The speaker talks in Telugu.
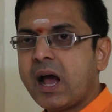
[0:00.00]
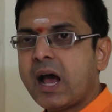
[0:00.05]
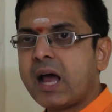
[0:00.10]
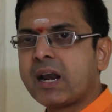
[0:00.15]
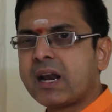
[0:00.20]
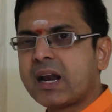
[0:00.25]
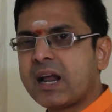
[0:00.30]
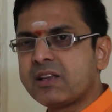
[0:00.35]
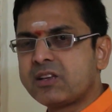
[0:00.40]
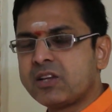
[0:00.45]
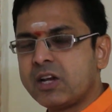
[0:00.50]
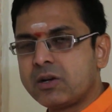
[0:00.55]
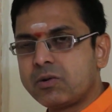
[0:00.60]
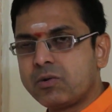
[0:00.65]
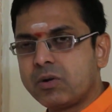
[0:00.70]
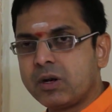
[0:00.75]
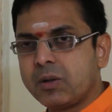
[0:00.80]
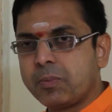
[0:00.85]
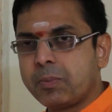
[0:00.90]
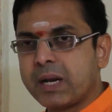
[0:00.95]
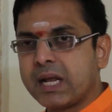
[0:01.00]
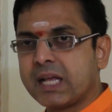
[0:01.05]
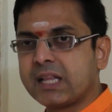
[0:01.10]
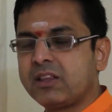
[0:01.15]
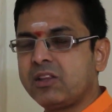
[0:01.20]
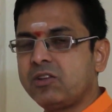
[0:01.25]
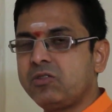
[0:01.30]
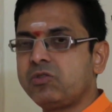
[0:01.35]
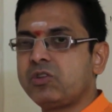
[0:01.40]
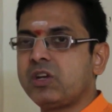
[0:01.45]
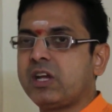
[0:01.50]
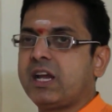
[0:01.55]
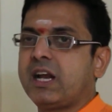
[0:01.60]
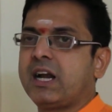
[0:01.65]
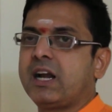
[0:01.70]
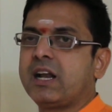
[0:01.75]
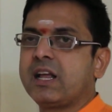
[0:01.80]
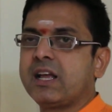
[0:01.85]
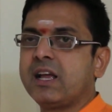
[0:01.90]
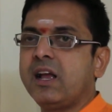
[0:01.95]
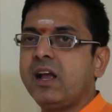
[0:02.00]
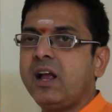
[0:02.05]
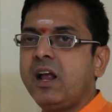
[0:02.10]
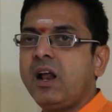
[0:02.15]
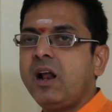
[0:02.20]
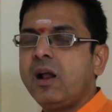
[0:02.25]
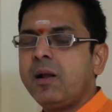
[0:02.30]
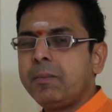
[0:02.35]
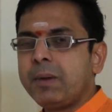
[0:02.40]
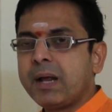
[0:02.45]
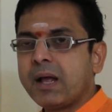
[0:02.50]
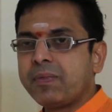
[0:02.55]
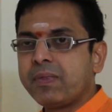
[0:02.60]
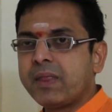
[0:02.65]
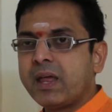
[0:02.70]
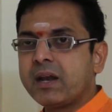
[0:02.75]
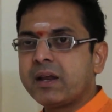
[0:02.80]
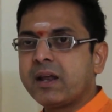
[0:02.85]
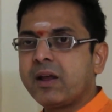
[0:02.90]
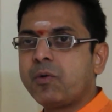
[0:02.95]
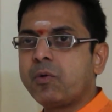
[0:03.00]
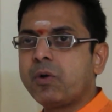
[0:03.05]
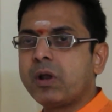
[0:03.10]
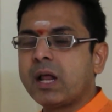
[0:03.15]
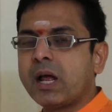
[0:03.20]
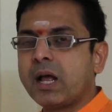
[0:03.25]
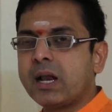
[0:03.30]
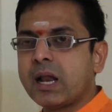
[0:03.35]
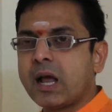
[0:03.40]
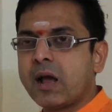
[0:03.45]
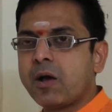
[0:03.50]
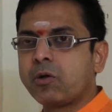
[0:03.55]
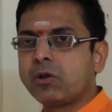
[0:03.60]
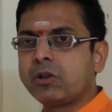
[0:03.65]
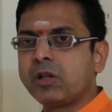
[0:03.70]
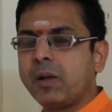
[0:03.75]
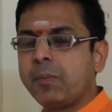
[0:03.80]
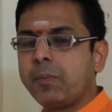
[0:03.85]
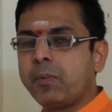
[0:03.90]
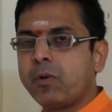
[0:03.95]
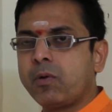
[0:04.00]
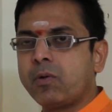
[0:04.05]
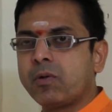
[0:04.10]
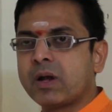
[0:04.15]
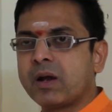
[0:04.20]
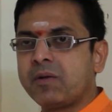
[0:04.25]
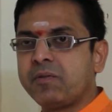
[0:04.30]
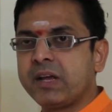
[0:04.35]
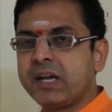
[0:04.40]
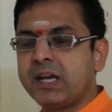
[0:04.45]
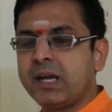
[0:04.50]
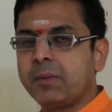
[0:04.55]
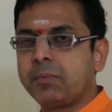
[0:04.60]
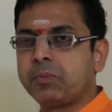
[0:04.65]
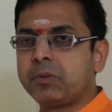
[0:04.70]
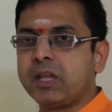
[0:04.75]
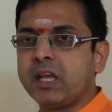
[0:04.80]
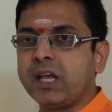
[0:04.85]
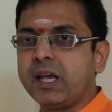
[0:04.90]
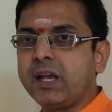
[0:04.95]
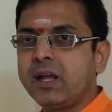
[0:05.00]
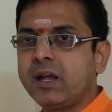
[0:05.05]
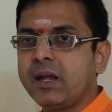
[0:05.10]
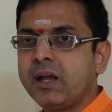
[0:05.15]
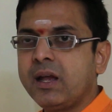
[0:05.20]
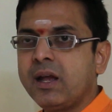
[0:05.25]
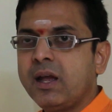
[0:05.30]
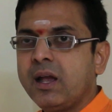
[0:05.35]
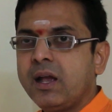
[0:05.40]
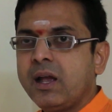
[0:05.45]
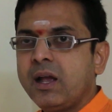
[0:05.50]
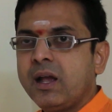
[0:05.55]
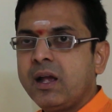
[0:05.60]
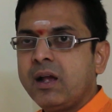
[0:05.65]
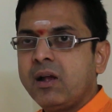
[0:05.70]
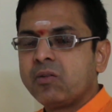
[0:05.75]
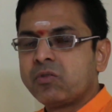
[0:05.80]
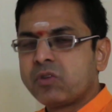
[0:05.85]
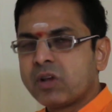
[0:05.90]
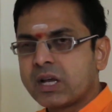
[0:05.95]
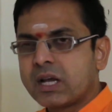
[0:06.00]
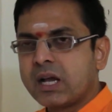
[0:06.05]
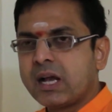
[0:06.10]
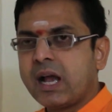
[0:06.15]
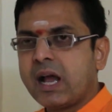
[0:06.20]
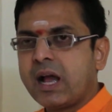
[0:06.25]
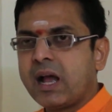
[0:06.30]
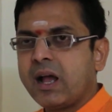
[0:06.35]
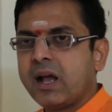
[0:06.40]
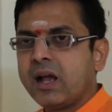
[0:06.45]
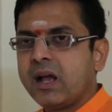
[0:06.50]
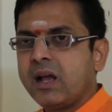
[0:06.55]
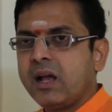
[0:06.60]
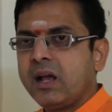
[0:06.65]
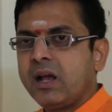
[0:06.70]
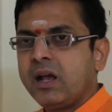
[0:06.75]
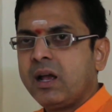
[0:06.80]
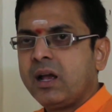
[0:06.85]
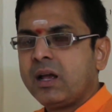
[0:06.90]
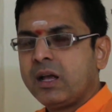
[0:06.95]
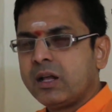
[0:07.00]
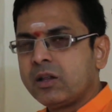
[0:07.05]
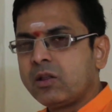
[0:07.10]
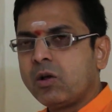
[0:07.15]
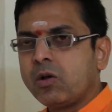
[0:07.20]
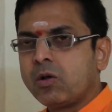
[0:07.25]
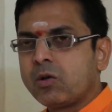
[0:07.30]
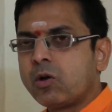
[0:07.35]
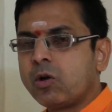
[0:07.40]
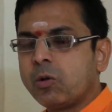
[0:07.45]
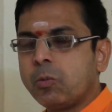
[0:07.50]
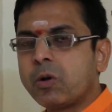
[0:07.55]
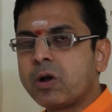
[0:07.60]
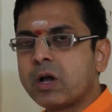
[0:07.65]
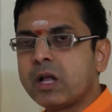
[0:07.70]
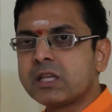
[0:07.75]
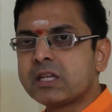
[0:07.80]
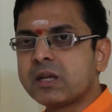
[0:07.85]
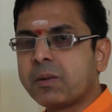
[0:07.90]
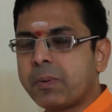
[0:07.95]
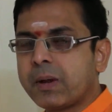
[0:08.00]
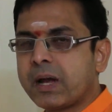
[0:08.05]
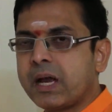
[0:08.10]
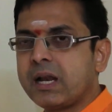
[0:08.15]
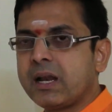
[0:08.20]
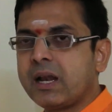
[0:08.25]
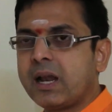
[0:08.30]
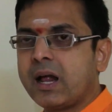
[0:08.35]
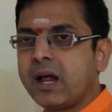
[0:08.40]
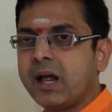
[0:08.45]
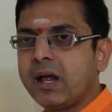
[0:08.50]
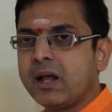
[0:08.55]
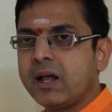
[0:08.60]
అని రాసేటువంటి ప్రయత్నం చేయండి మీ అందరికీ కూడా నా హృదయపూర్వక విజ్ఞప్తి చక్కగా ఏదో రెండు ముక్కలు చెప్పగలిగిన